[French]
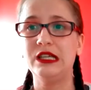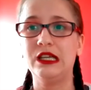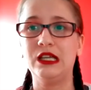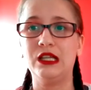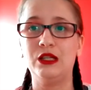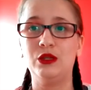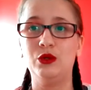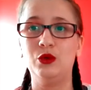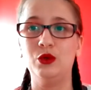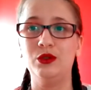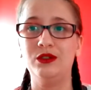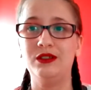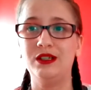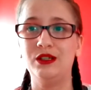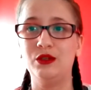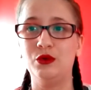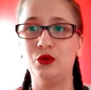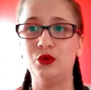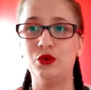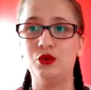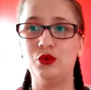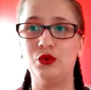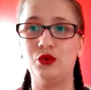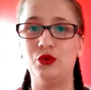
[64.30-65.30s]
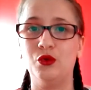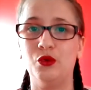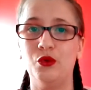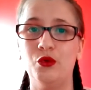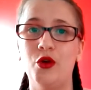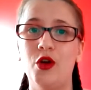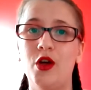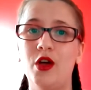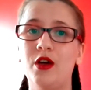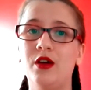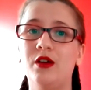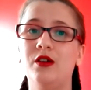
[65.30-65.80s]
est dotée de ce don,
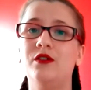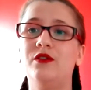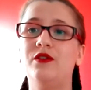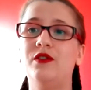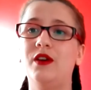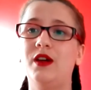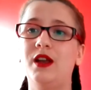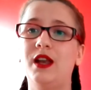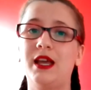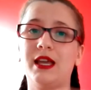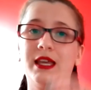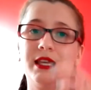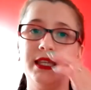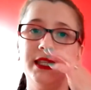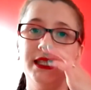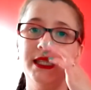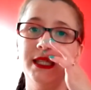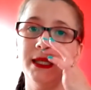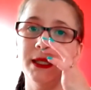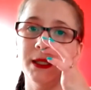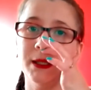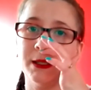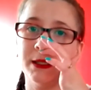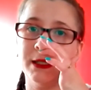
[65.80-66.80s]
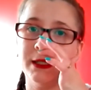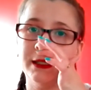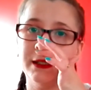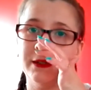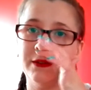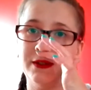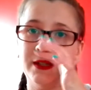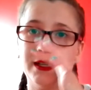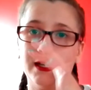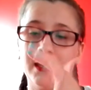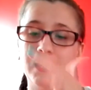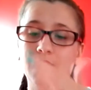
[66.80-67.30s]
va la guider dans cet
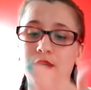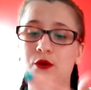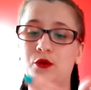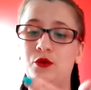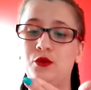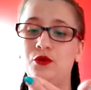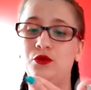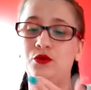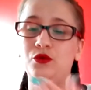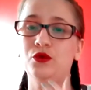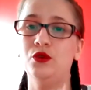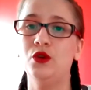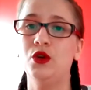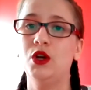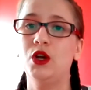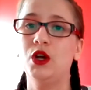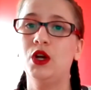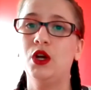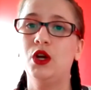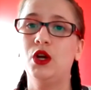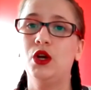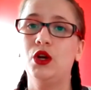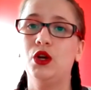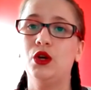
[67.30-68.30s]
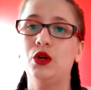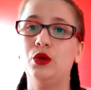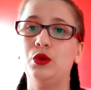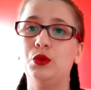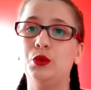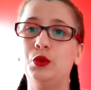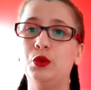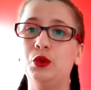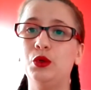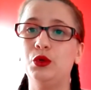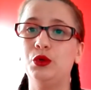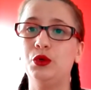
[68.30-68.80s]
avenir inconnu
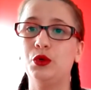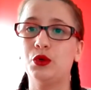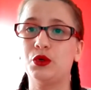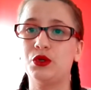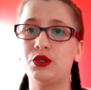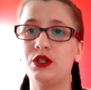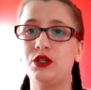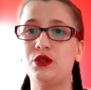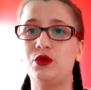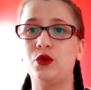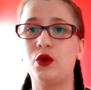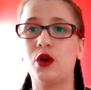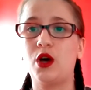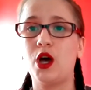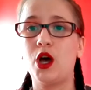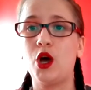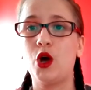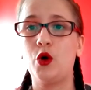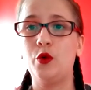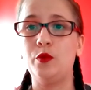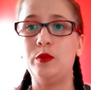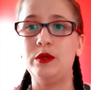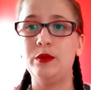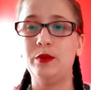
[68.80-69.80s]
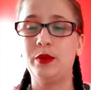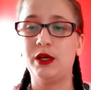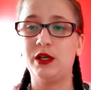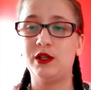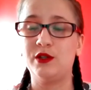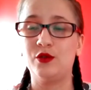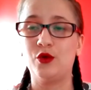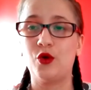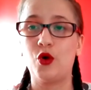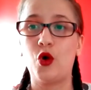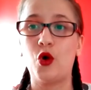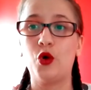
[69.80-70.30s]
où le danger sera omniprésent.